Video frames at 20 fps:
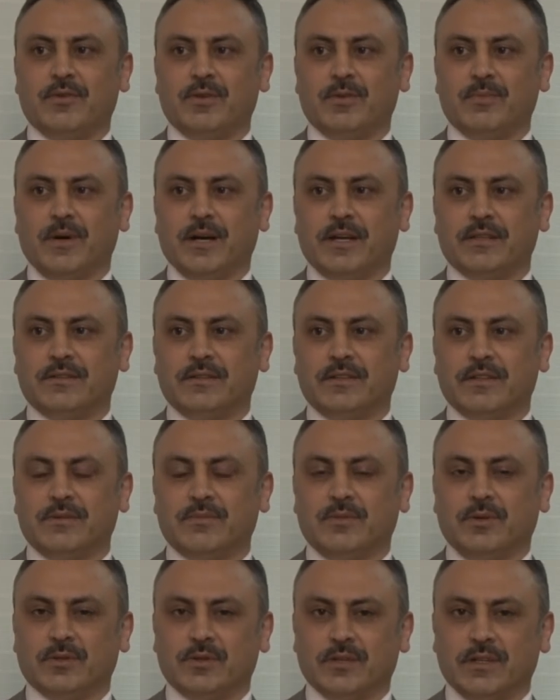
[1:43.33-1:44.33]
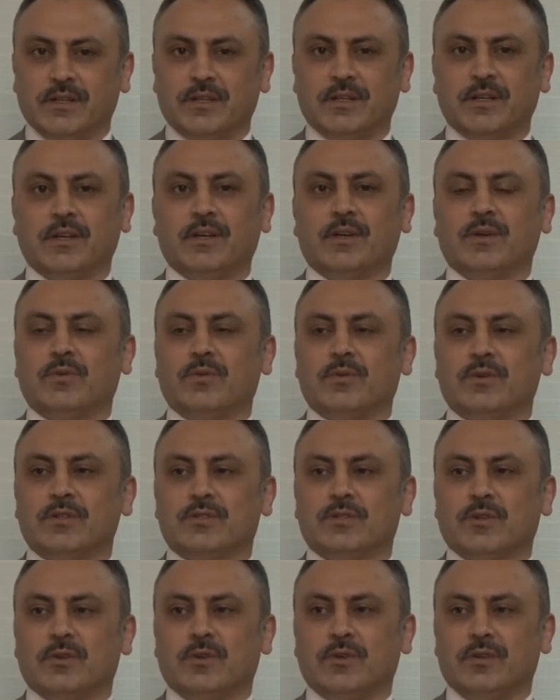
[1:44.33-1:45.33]
هلماد موطي
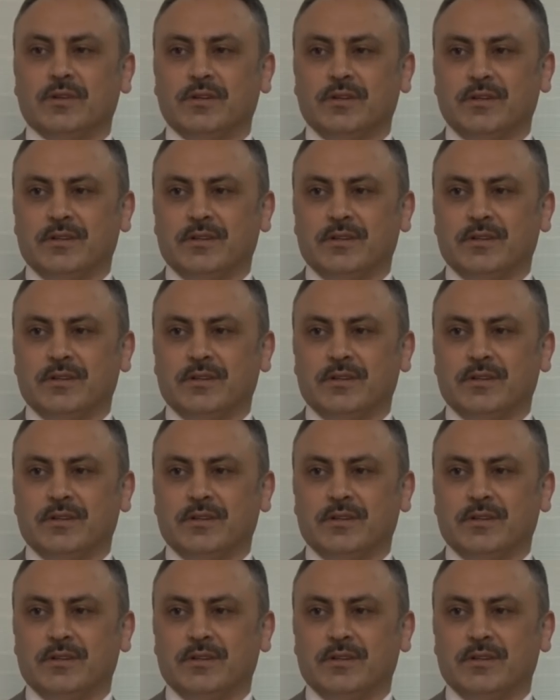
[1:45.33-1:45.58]
ونيشو